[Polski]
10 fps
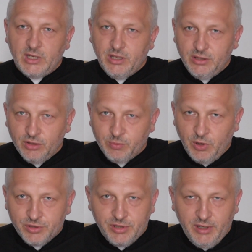Kiedy
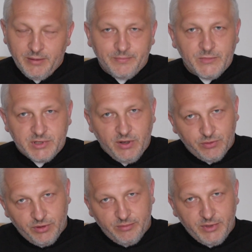odpocznie,
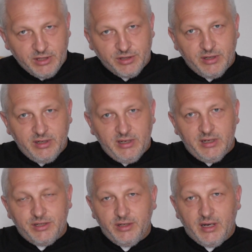znowu ją bierze i
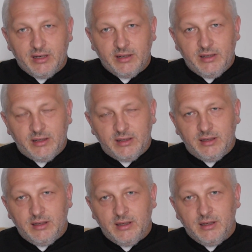leci dalej.
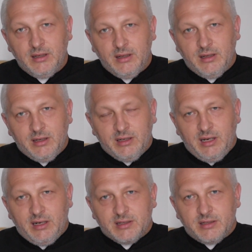
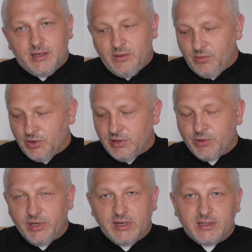Dla nas Boże
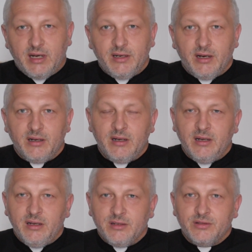przykazania
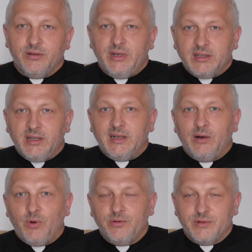są jak ta
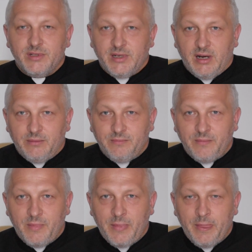gałązka.
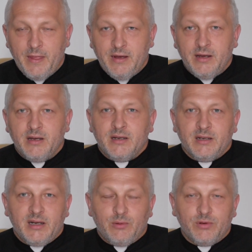
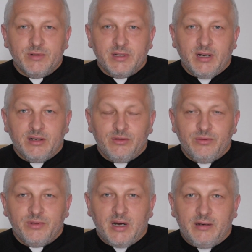Gałązka,
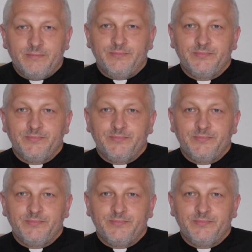która